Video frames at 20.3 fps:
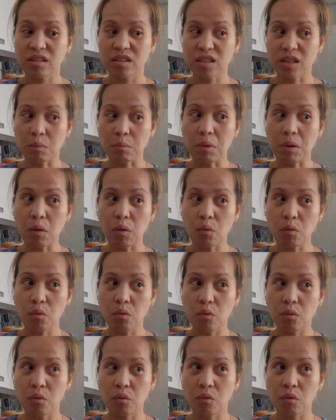
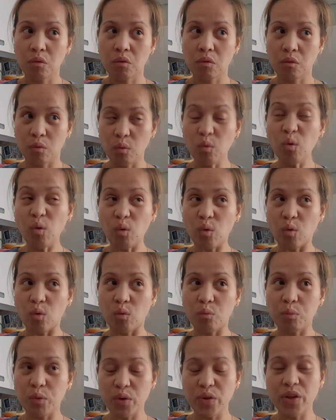Sabaw.
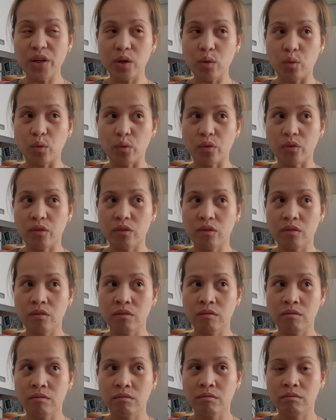Oo, pwede yun.
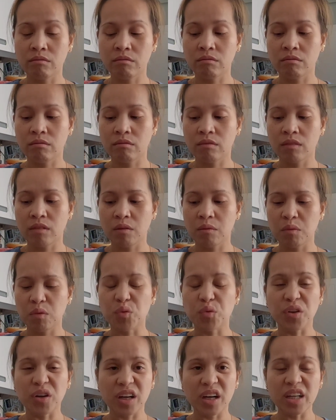
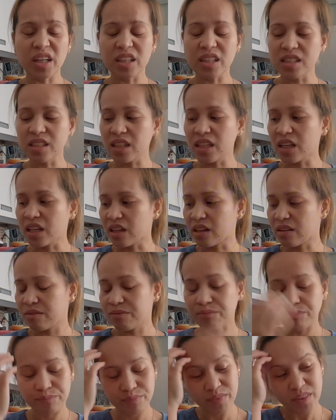Ang tagal kasi. Eh.
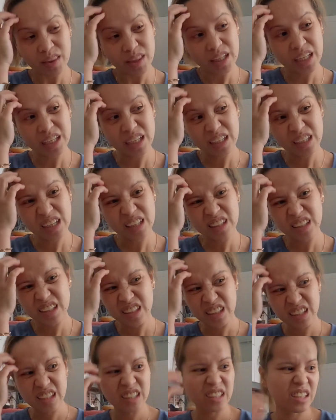Tingnan
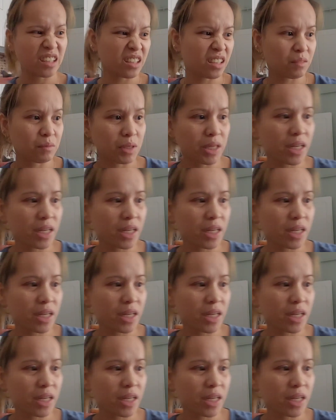natin, tingnan natin